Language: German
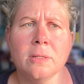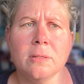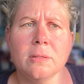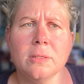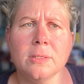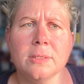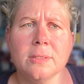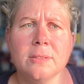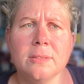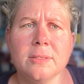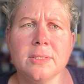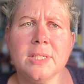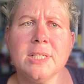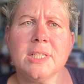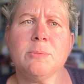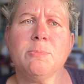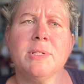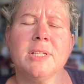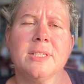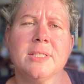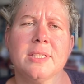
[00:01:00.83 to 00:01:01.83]
Und da
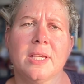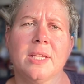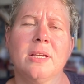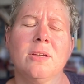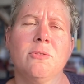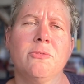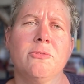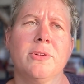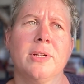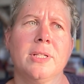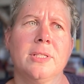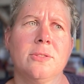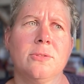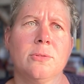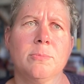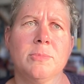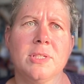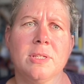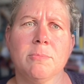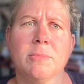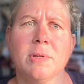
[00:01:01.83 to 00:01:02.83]
ist mir das eingefallen
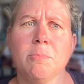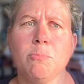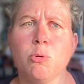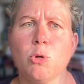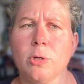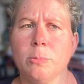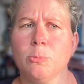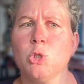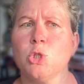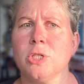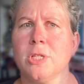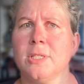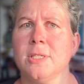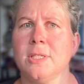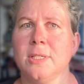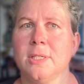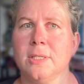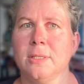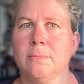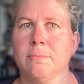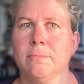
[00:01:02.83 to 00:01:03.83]
zum Thema
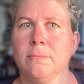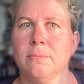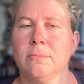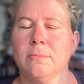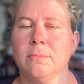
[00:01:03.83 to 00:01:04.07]
Prompt-Strategien.